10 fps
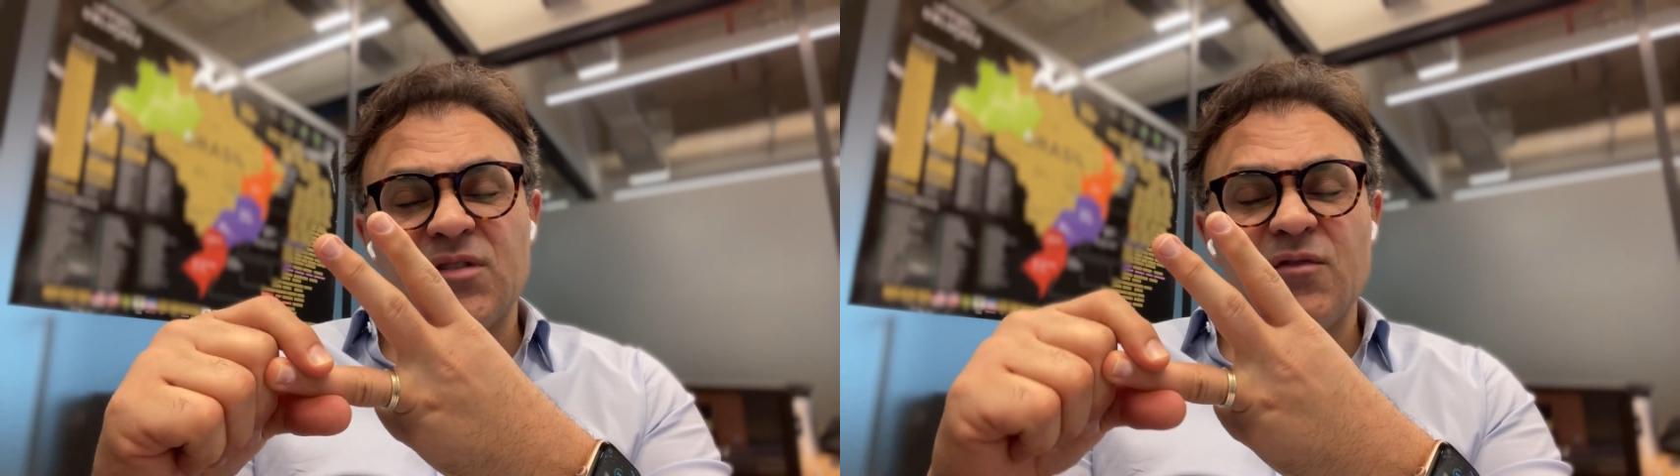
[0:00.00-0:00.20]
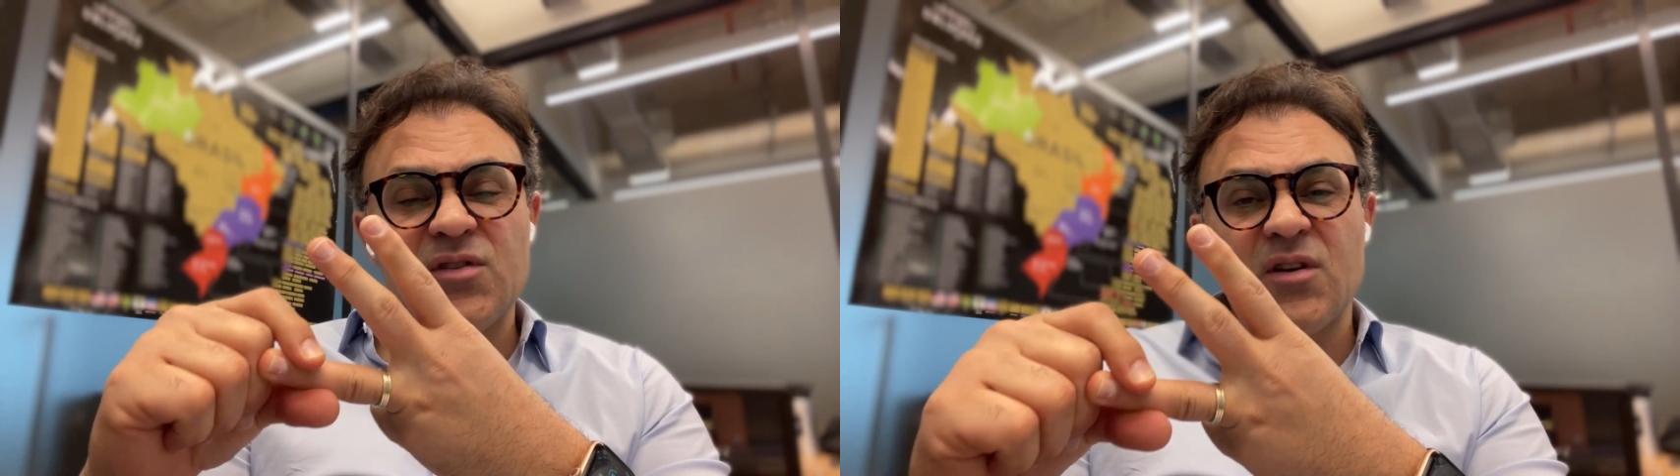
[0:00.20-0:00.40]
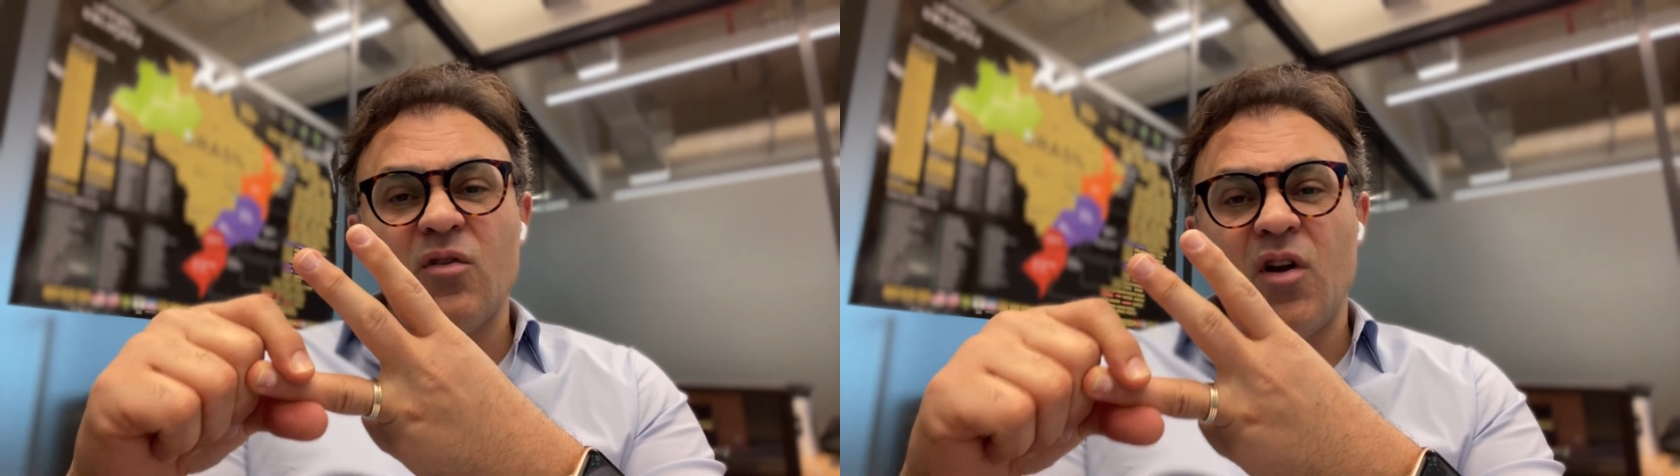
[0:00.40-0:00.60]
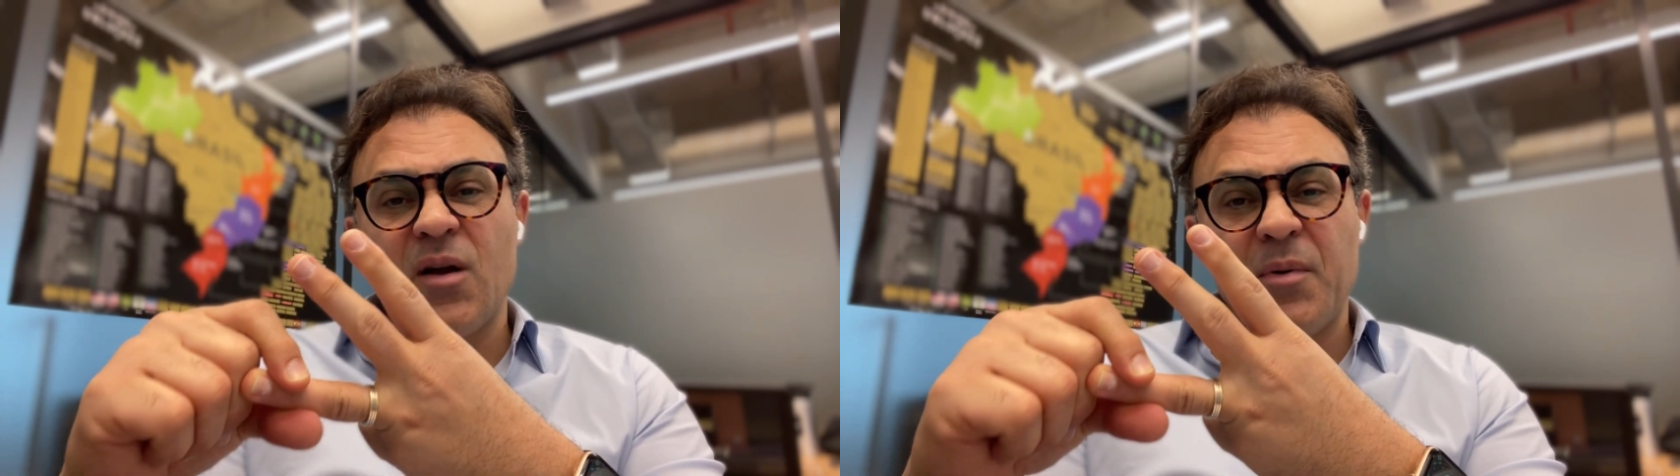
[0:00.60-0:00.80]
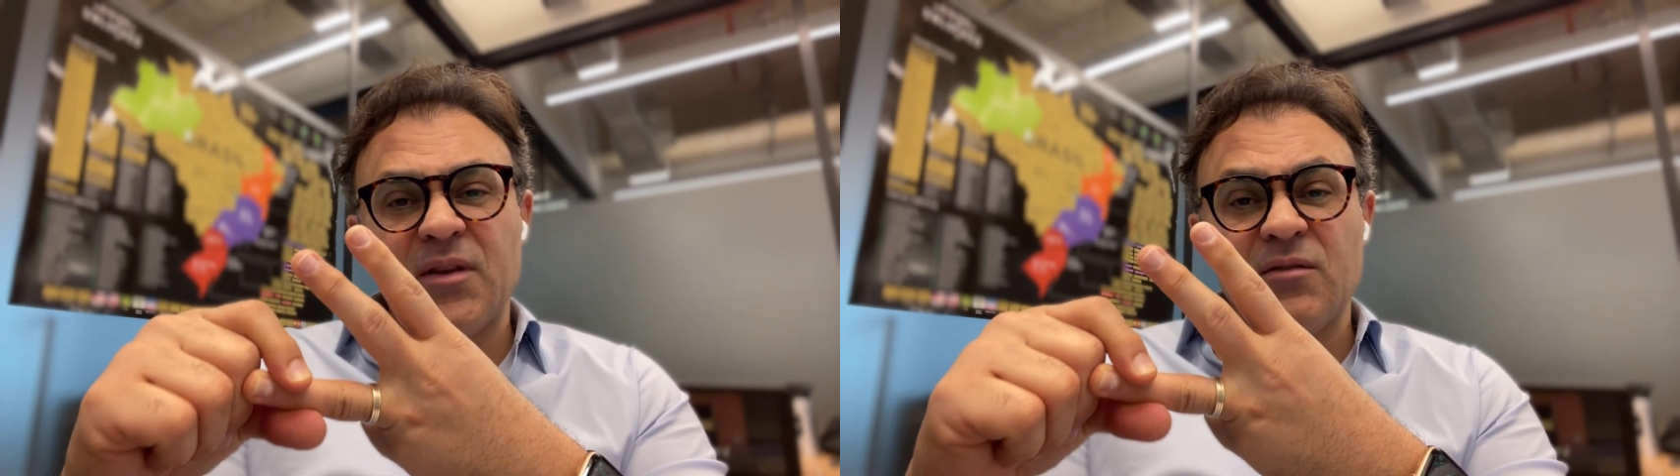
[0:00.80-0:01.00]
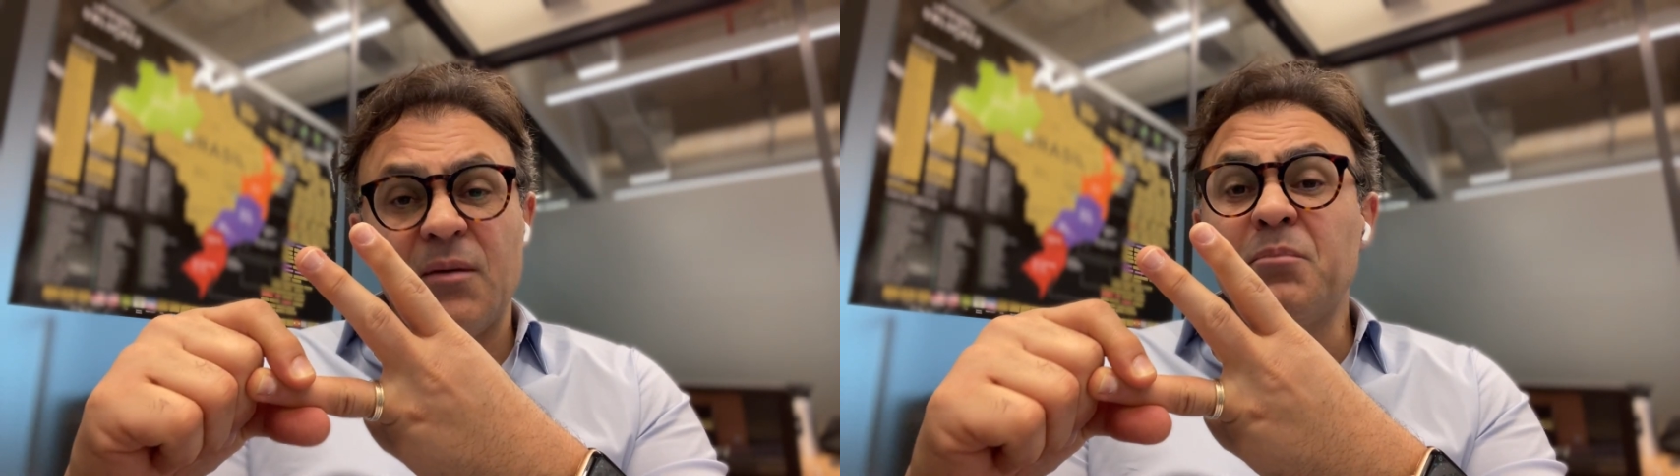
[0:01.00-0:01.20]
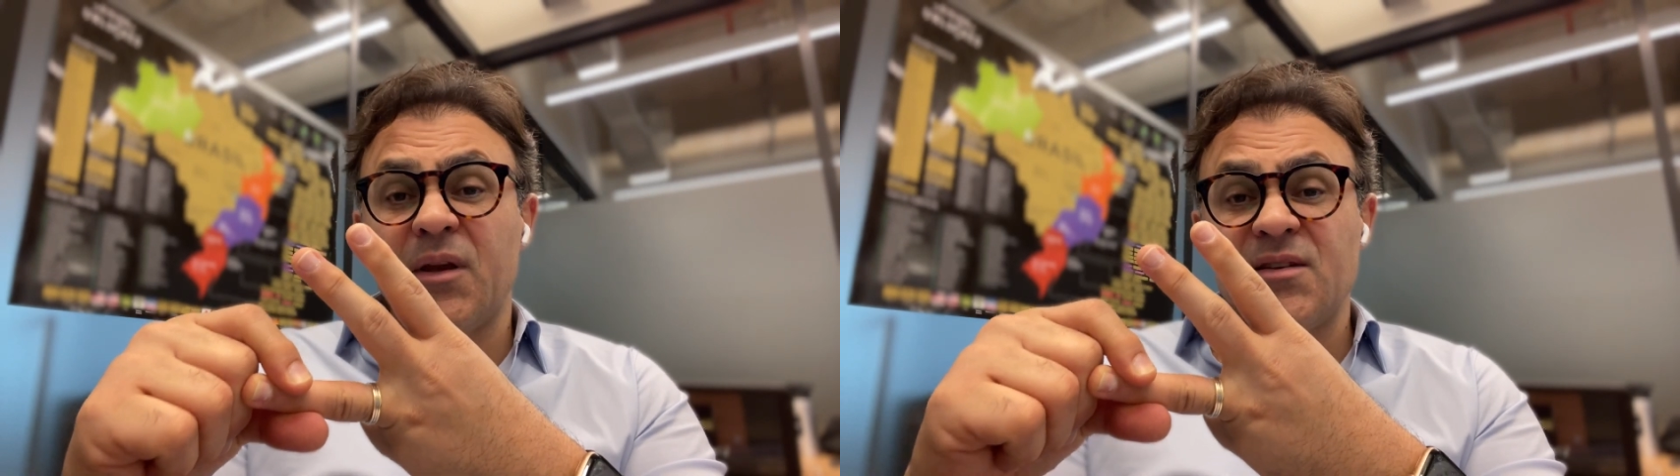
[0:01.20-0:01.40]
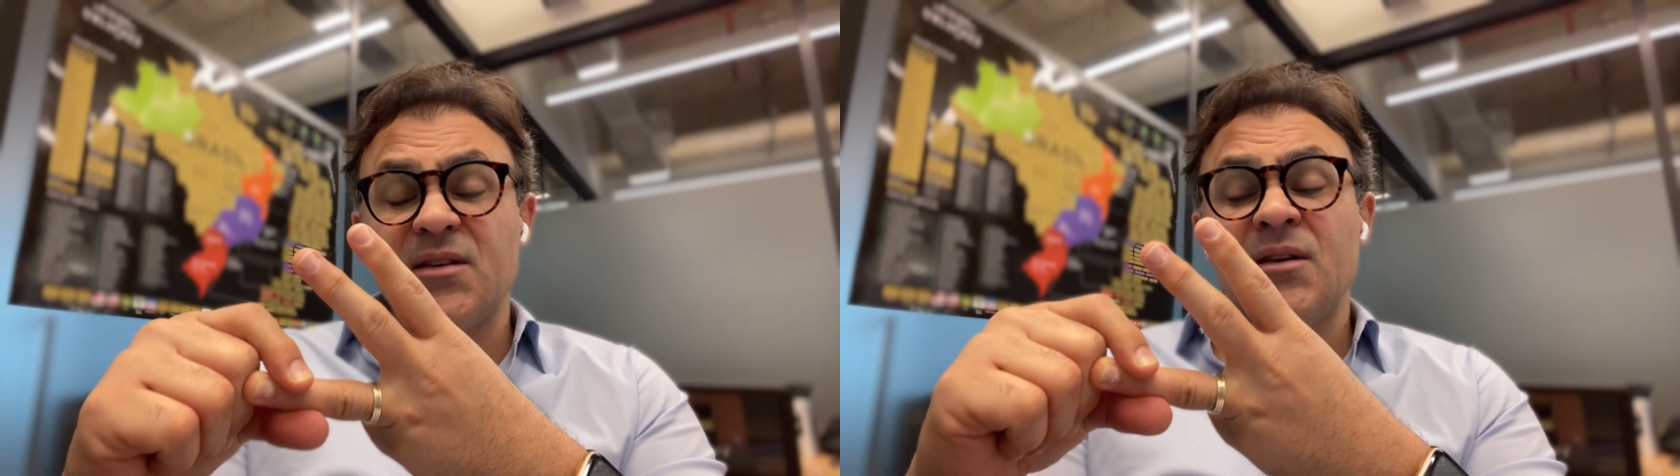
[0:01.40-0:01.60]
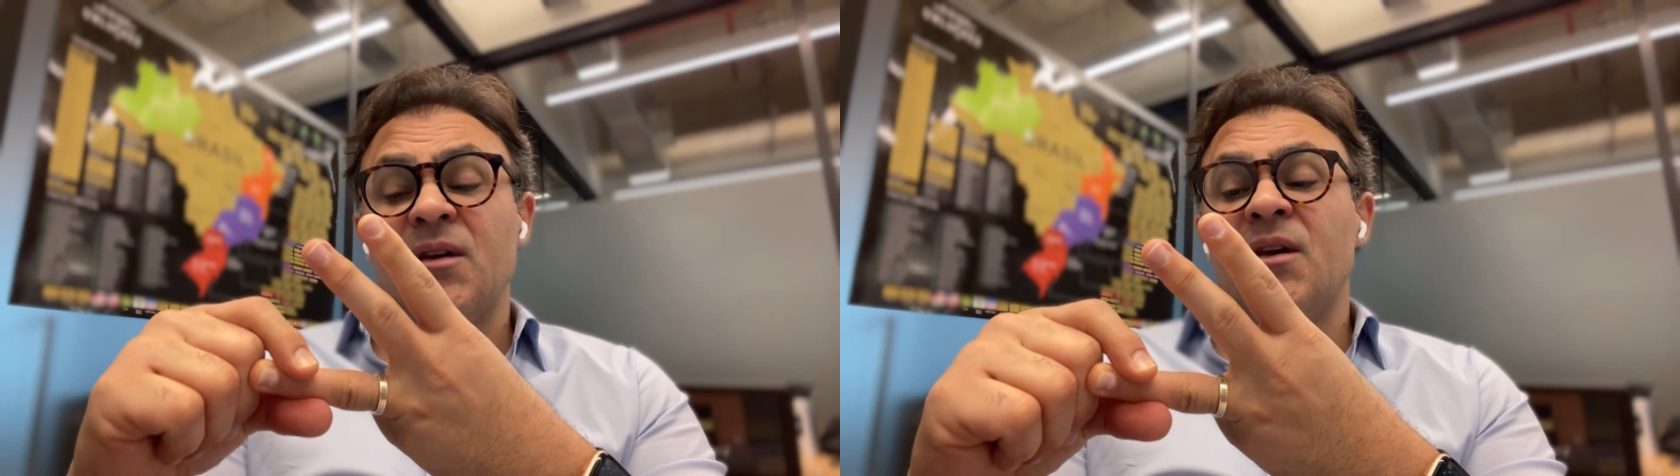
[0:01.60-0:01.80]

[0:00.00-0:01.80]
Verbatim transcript: que você coloca para dentro da empresa